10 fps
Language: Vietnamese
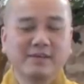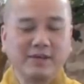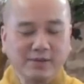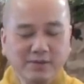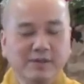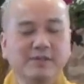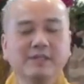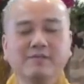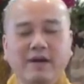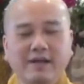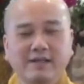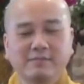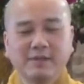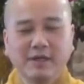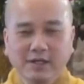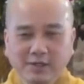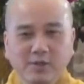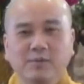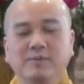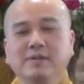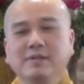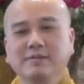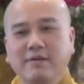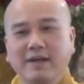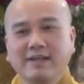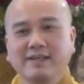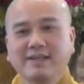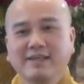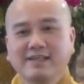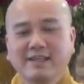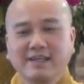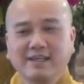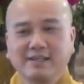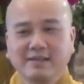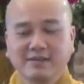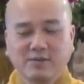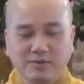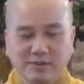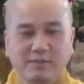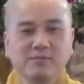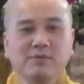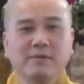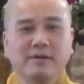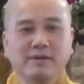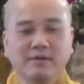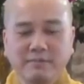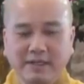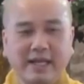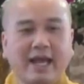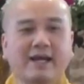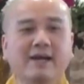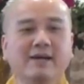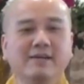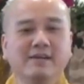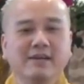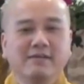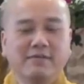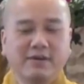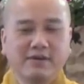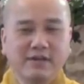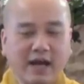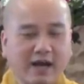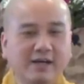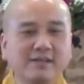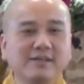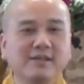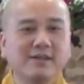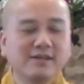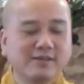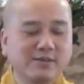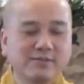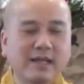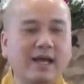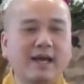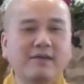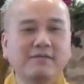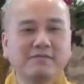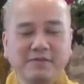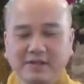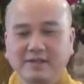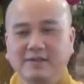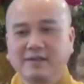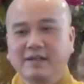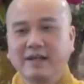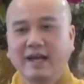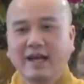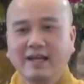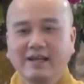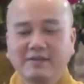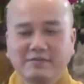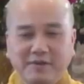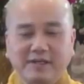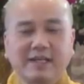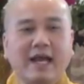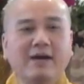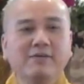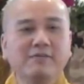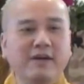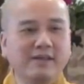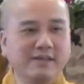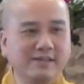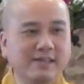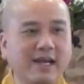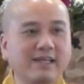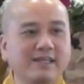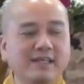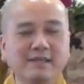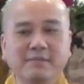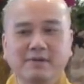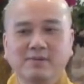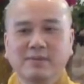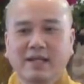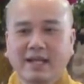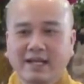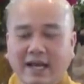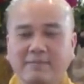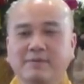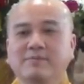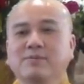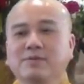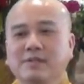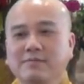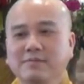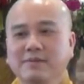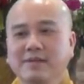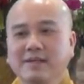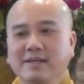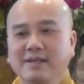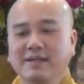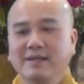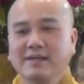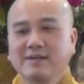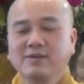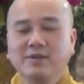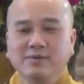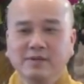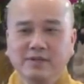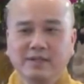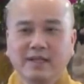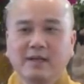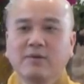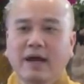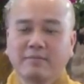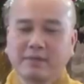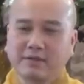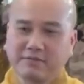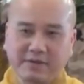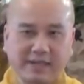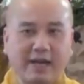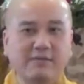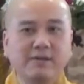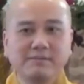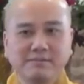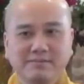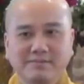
hiểu được như vậy mình ứng dụng được như vậy thì cuộc sống của mình nó bình an hơn và nó đỡ chúng ta phiền phiền não về những cái gì mà chúng ta đang làm trong cuộc sống có nhiều người ta nấu ăn mà ta phiền não lắm